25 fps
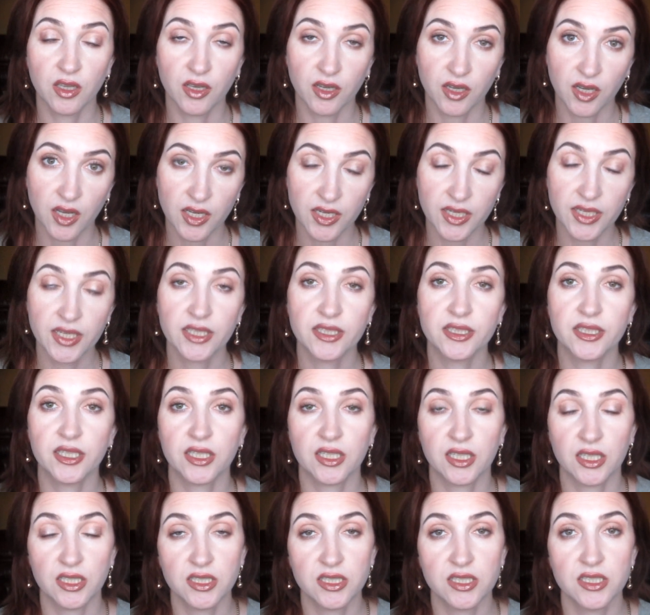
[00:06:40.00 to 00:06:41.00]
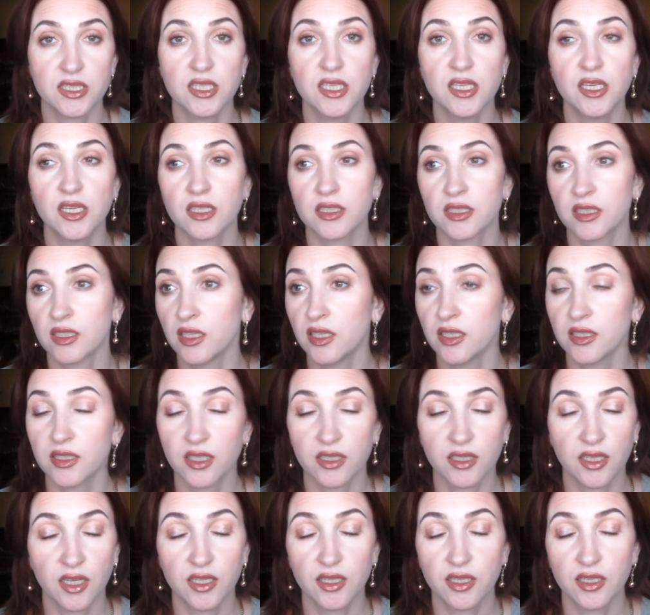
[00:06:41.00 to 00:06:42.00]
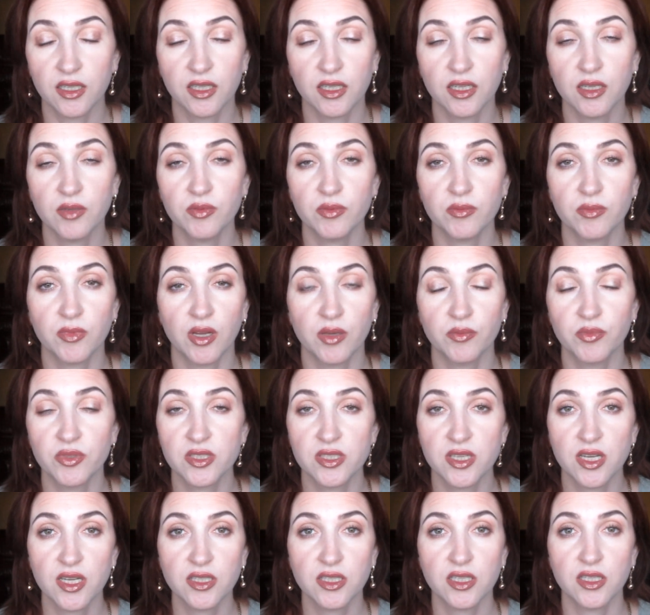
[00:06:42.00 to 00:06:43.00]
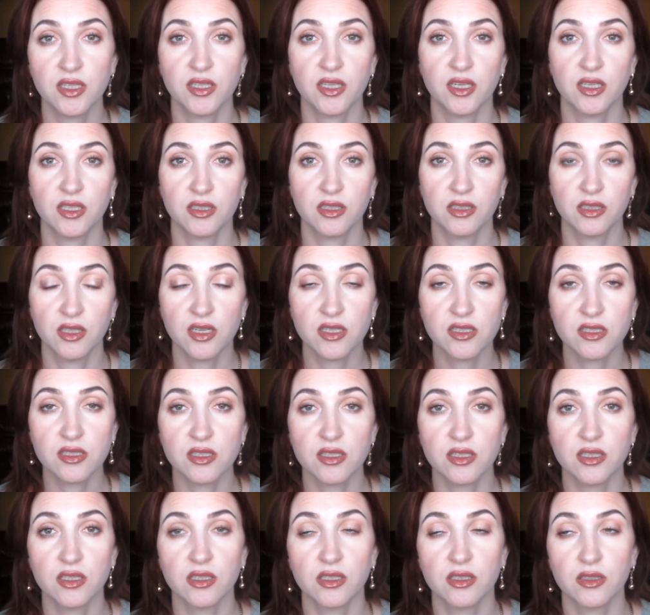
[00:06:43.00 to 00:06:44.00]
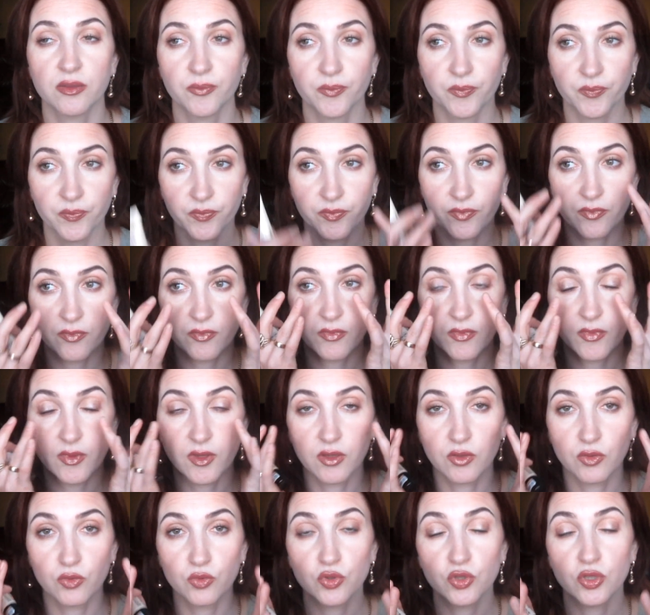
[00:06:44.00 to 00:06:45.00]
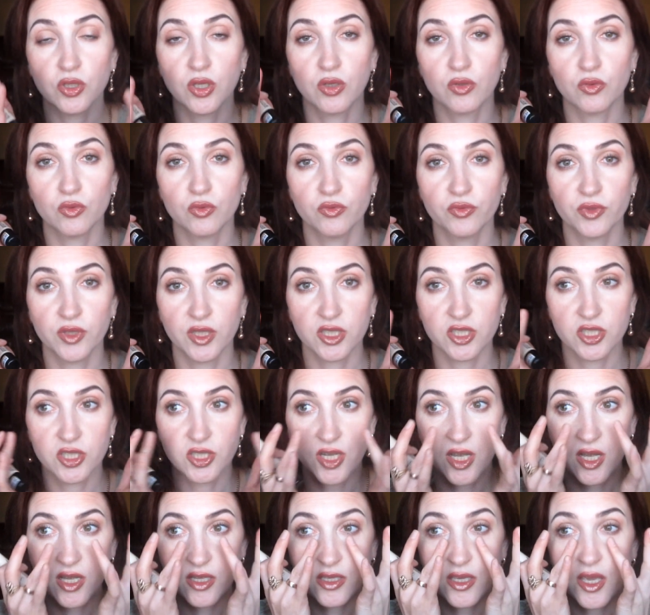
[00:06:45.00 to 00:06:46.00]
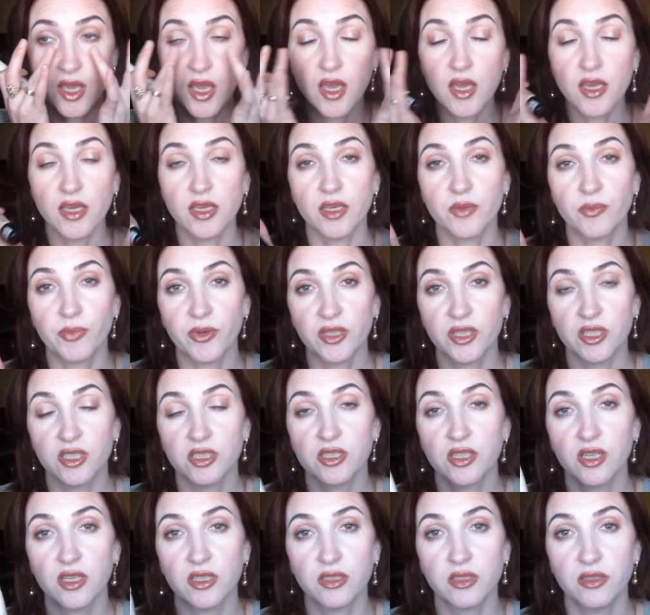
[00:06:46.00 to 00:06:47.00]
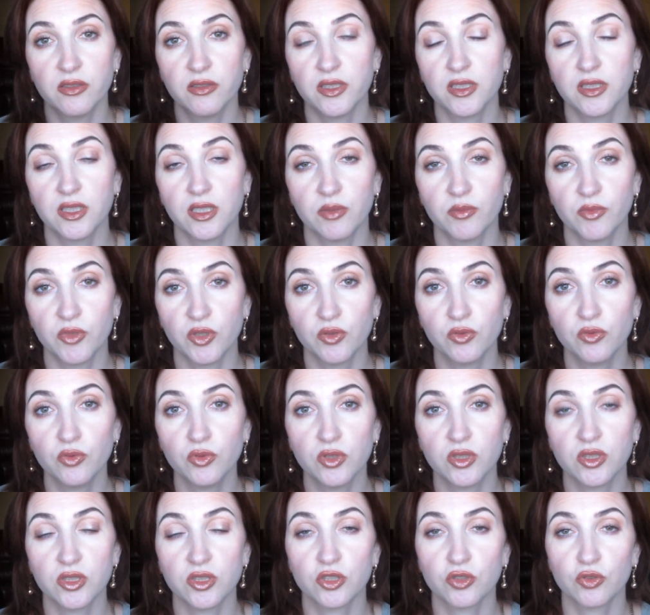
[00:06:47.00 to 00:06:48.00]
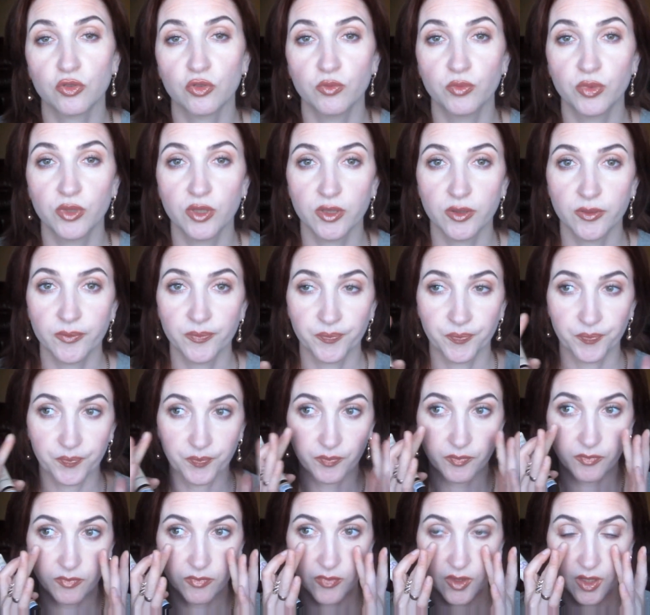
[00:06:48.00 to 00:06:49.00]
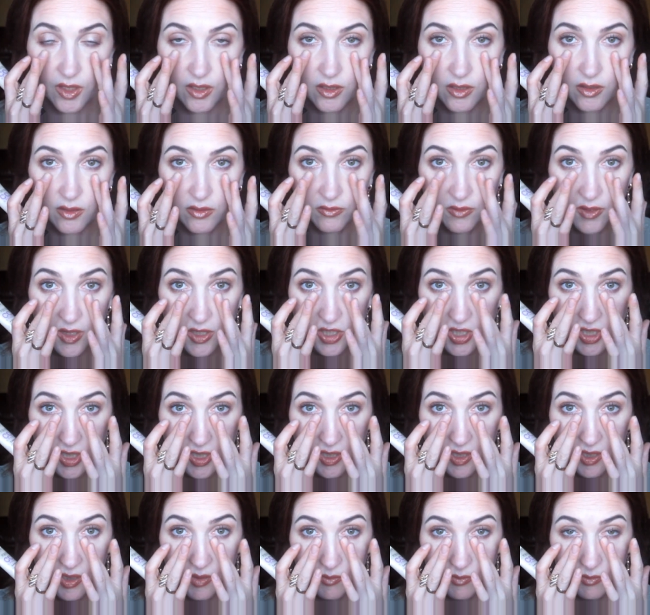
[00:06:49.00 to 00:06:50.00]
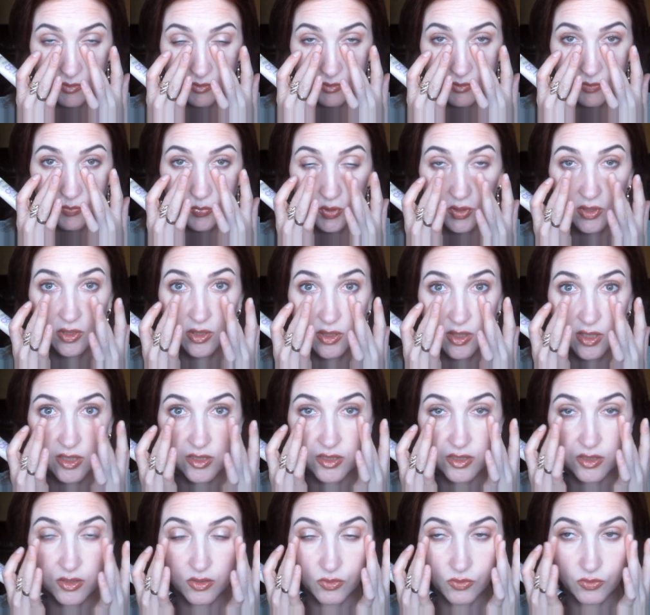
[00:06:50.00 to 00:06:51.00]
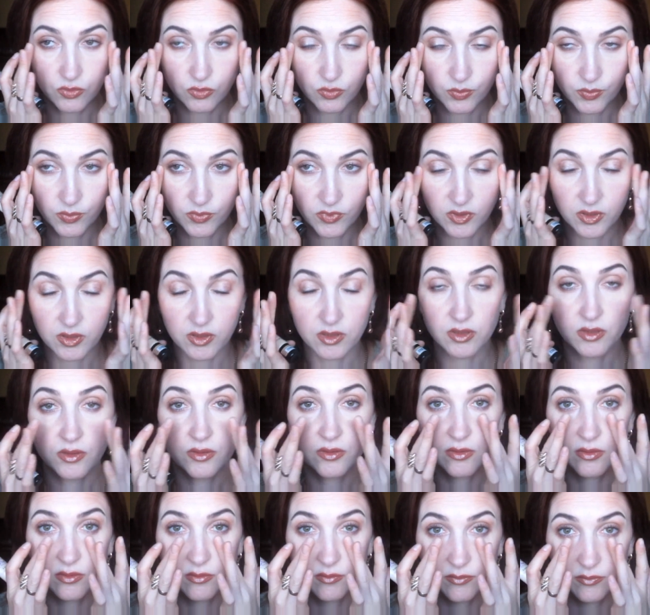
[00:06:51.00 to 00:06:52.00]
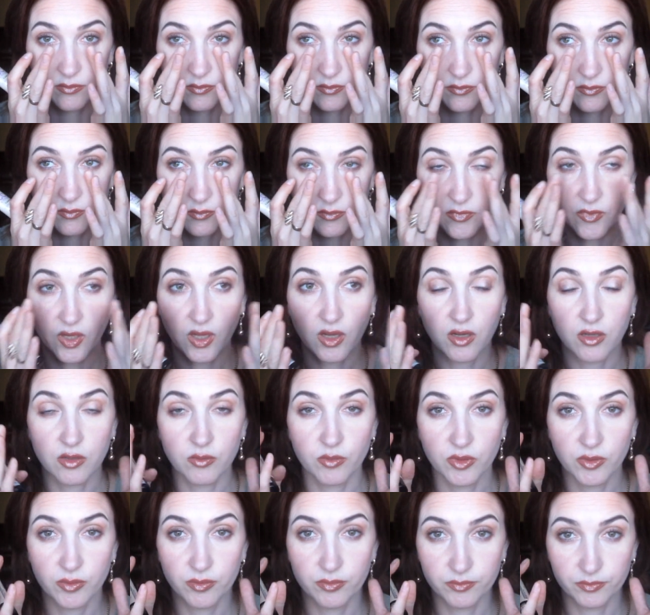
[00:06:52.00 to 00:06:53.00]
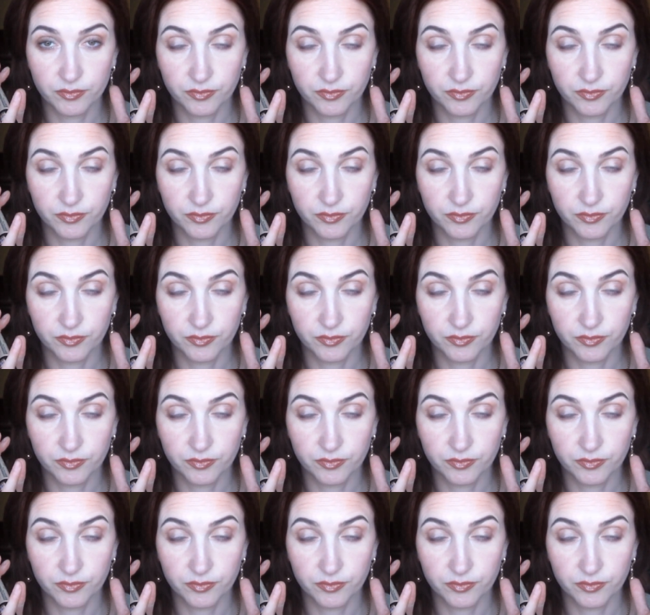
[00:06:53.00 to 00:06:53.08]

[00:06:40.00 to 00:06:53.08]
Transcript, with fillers: корректор, консилер или тональный крем обязательно глазки нужно увлажнять и подождать 2-3 минуты, чтобы ваш крем под глазки э, как бы